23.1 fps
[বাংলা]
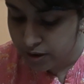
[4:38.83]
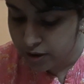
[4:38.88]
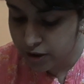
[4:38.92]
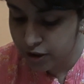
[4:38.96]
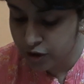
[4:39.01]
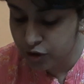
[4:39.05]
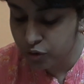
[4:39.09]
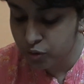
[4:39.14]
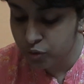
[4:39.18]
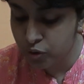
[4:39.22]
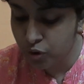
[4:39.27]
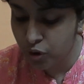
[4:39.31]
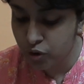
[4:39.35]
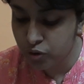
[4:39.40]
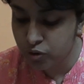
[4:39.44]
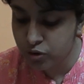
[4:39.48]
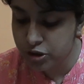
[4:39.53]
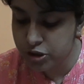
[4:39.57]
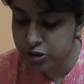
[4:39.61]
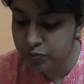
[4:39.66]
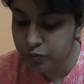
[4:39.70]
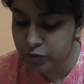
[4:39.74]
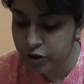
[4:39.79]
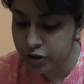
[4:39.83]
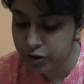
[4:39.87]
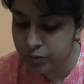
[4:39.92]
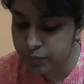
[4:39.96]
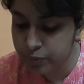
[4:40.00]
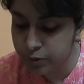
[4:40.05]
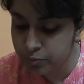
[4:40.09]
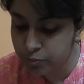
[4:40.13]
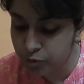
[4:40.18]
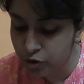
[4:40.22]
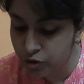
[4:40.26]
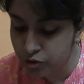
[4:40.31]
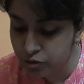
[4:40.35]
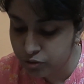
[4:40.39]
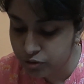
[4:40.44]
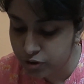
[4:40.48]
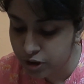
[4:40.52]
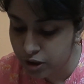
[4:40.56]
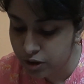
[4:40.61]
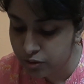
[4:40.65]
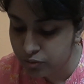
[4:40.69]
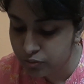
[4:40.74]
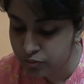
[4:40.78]
কিন্তু নগর জীবনের
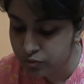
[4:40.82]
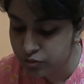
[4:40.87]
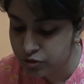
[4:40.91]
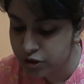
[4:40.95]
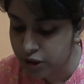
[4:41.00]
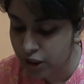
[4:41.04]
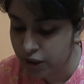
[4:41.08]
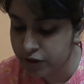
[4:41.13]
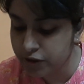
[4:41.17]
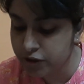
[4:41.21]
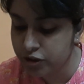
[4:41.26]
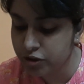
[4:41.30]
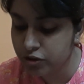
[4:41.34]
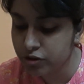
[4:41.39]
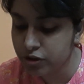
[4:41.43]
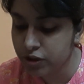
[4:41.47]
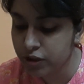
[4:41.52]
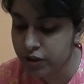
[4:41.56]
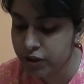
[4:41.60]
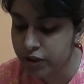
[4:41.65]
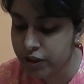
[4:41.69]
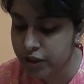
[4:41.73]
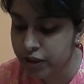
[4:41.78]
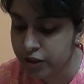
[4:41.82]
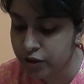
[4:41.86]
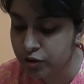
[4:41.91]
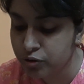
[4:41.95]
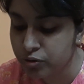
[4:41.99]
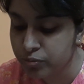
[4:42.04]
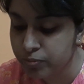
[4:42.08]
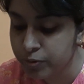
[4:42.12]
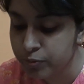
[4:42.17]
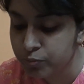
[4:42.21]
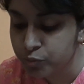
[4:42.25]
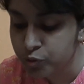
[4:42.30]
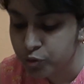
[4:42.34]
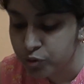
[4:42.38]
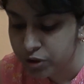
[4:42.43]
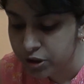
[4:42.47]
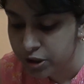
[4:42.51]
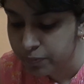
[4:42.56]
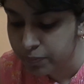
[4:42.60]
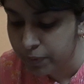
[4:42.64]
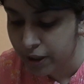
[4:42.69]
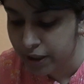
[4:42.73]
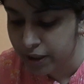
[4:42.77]
বিবর্ণতা ও যান্ত্রিকতা থেকে কবি
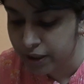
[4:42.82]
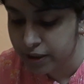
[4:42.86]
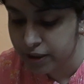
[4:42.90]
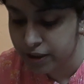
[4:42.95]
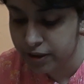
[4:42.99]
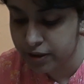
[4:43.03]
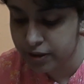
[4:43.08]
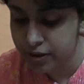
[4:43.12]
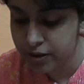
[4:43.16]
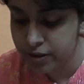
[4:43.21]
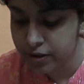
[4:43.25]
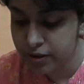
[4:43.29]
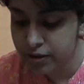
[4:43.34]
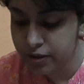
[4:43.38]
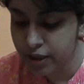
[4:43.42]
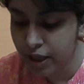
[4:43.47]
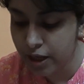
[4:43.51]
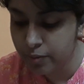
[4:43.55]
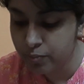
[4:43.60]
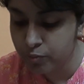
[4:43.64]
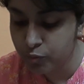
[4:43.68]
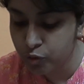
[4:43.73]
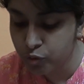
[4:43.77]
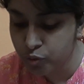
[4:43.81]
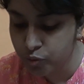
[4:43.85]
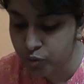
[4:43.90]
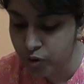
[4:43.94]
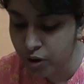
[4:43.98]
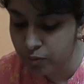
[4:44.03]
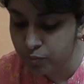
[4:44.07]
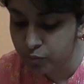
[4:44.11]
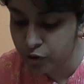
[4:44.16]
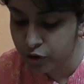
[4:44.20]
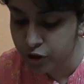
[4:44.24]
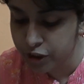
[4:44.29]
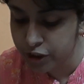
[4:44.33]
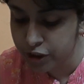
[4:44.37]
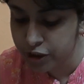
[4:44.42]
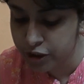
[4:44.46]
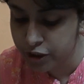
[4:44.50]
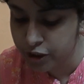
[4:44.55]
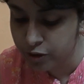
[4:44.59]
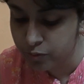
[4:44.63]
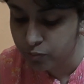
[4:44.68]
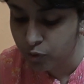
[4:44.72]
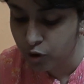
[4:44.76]
মুক্তি পাননি তাই মহুয়া বনের
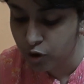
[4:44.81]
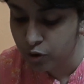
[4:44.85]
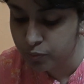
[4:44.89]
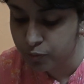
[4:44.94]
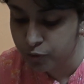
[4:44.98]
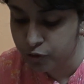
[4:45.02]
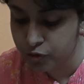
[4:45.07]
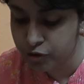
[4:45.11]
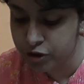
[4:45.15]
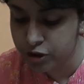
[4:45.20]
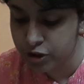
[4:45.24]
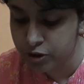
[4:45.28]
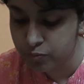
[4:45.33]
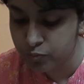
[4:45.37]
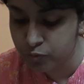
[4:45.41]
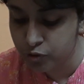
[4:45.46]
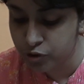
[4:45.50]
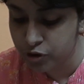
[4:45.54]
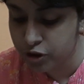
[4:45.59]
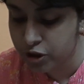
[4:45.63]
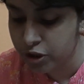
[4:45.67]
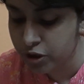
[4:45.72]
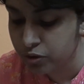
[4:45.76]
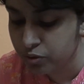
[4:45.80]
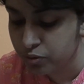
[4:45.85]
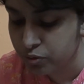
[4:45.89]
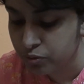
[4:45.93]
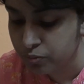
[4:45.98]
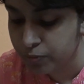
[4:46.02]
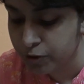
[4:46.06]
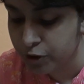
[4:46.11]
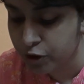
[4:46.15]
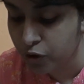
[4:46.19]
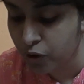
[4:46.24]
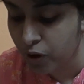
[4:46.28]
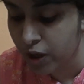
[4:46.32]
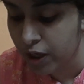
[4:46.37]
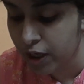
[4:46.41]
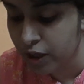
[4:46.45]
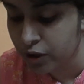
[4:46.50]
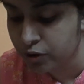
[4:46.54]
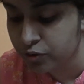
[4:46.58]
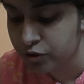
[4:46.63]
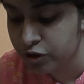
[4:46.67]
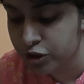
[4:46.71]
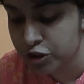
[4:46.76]
নির্মল প্রকৃতির মধ্যেও কবি
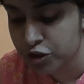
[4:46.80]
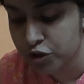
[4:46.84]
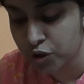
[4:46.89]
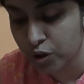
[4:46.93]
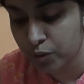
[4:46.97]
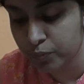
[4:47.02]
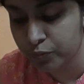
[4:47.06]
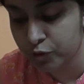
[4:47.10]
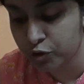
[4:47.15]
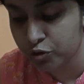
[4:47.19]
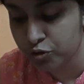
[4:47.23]
কয়লা খনির শব্দ